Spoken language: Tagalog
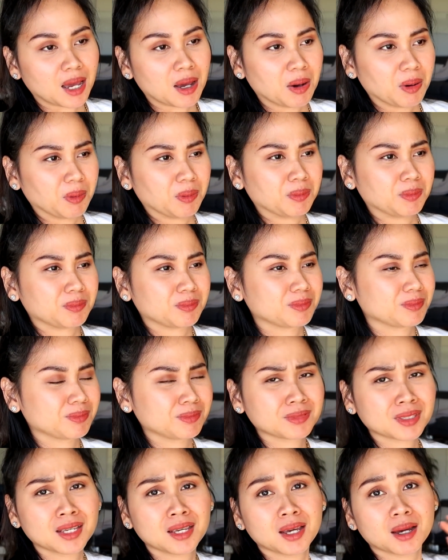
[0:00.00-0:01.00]
daw.
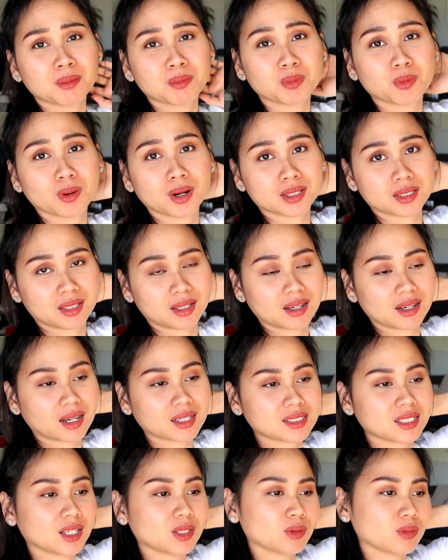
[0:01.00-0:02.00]
Buon talaga.
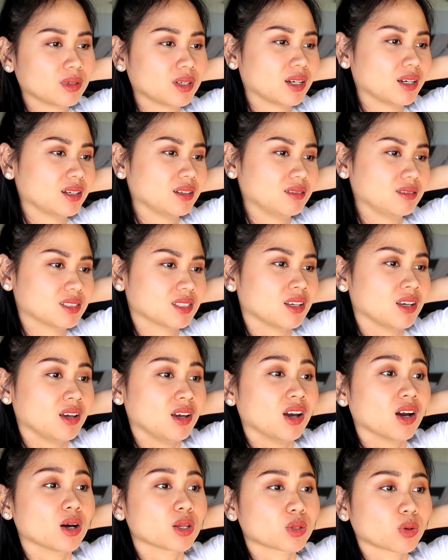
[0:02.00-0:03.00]
Kasi ano guys,
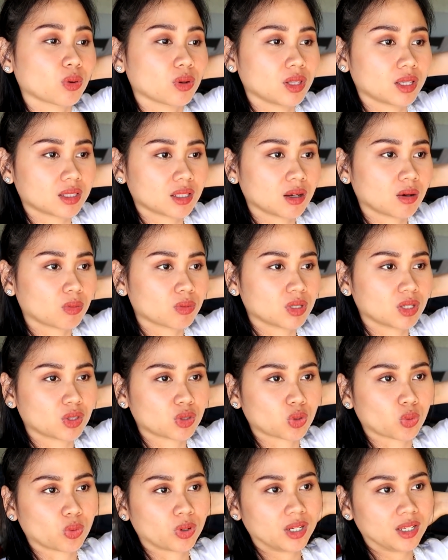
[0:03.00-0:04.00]
toilet daw ako
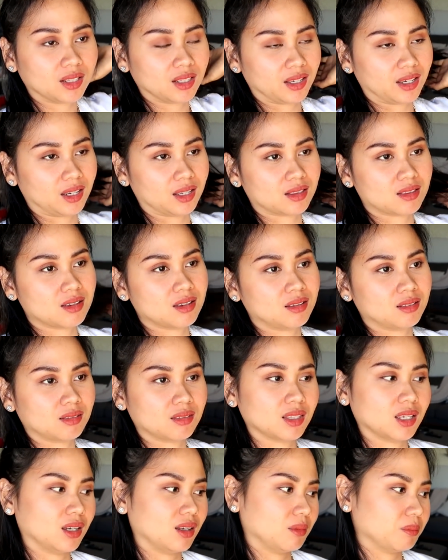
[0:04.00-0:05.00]
ng toilet.
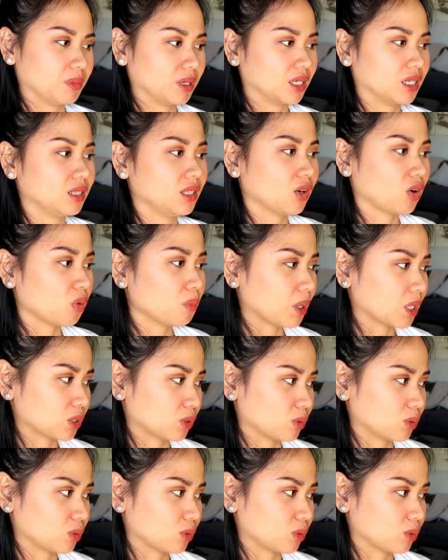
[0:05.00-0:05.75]
Then, pag hindi ako